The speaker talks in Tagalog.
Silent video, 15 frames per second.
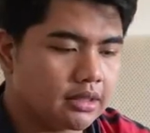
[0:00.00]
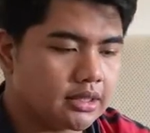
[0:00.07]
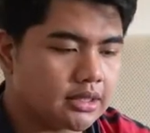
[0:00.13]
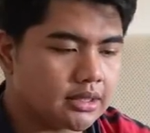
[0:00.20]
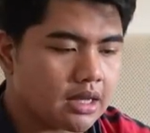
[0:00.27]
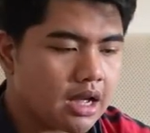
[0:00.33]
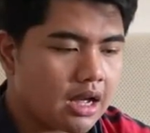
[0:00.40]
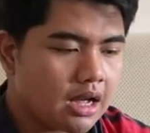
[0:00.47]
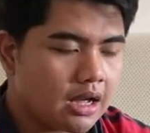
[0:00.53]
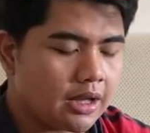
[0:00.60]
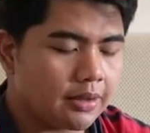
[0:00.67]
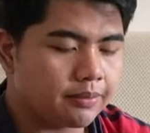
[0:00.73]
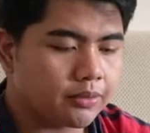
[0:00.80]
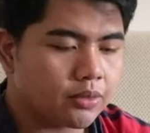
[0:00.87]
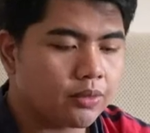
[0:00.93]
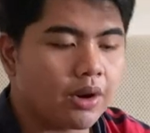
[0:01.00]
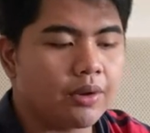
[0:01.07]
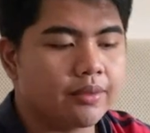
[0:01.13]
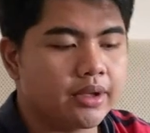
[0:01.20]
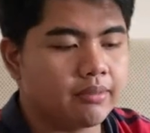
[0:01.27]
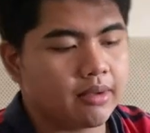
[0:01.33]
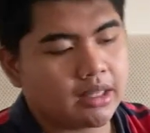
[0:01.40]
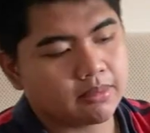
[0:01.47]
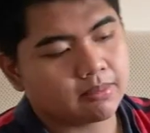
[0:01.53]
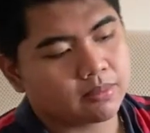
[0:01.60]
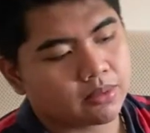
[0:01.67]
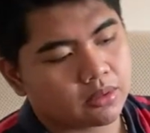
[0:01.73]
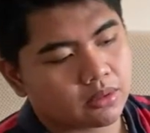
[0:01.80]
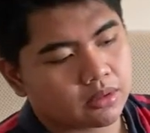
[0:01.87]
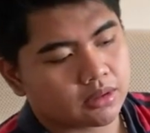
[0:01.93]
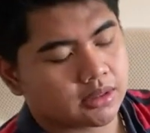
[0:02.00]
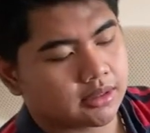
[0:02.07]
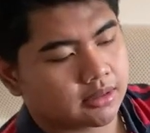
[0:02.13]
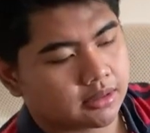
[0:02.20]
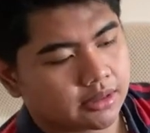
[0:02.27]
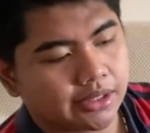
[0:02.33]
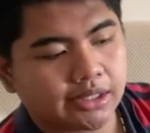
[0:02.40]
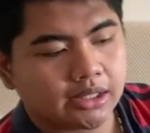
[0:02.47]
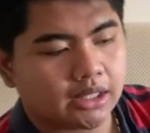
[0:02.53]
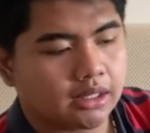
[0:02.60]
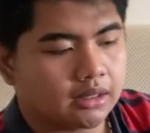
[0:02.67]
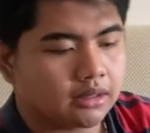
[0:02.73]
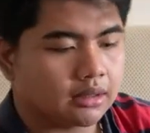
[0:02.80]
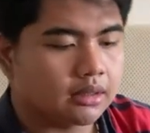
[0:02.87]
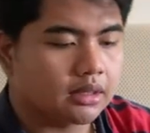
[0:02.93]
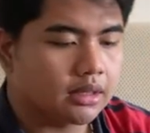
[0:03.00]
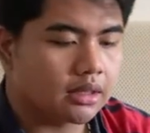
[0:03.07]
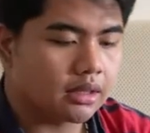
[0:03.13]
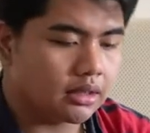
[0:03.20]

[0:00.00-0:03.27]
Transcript: this um, Huawei MateBook 13